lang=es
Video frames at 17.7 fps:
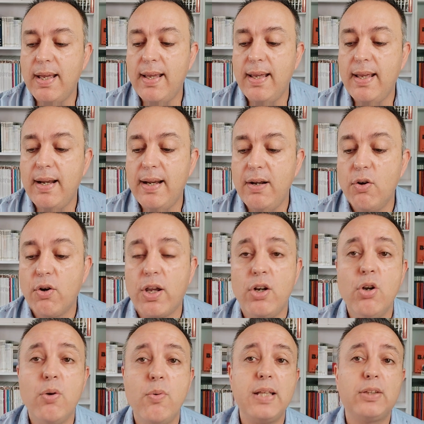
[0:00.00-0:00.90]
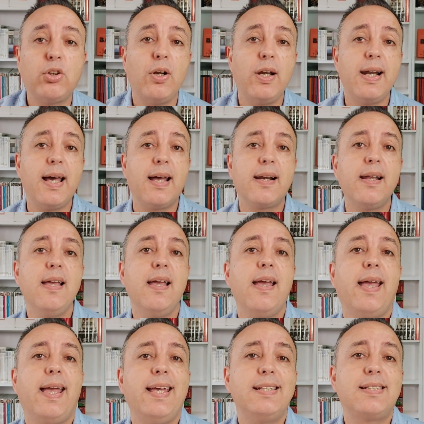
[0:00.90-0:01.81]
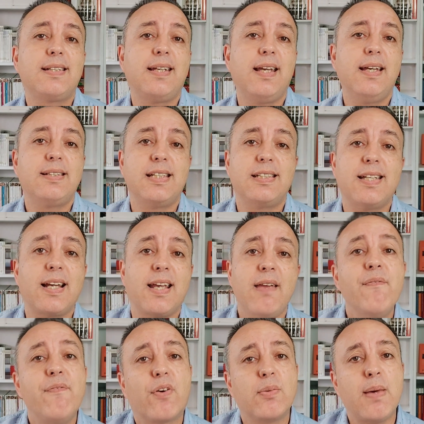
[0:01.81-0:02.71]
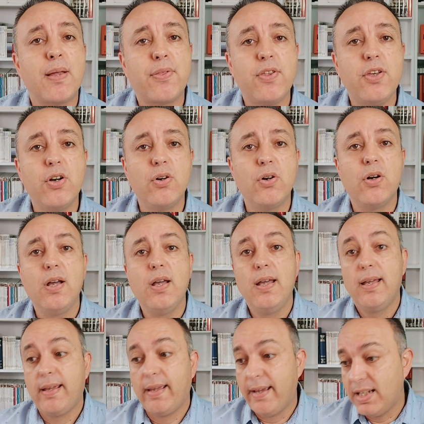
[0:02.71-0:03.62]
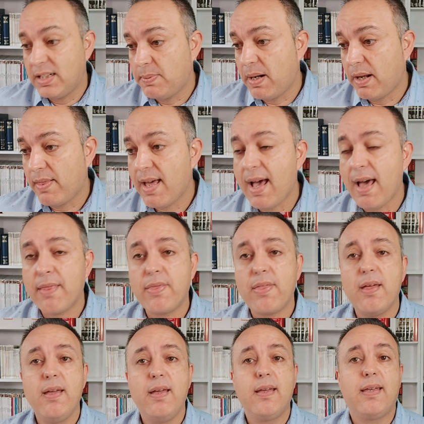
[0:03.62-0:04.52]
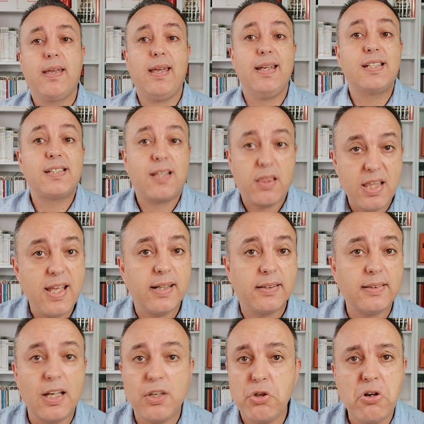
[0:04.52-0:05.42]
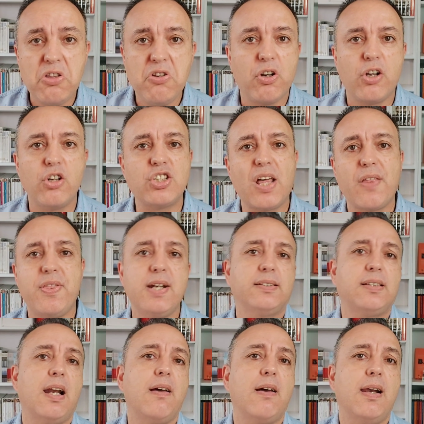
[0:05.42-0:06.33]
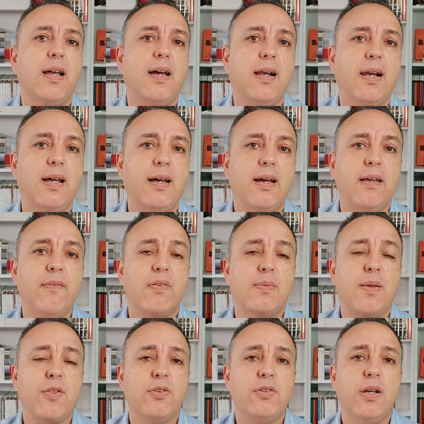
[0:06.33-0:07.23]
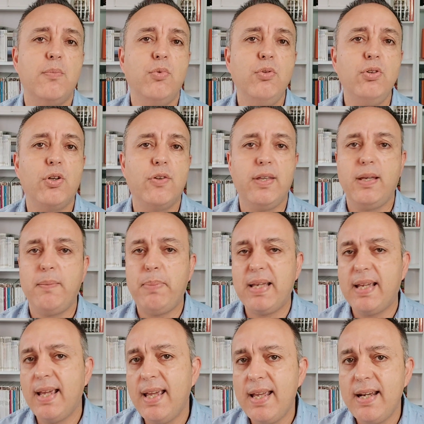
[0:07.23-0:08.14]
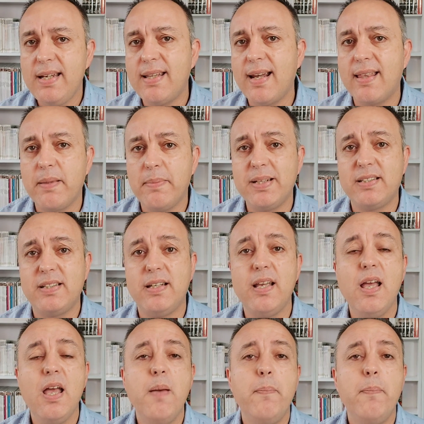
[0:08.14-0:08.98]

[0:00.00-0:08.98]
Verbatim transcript: eh, lo que no voy a tolerar es que se saque información que es verdad, que es cierta, yo no digo que no sea cierta la, información del mundo de Piqué ni de la de Messi,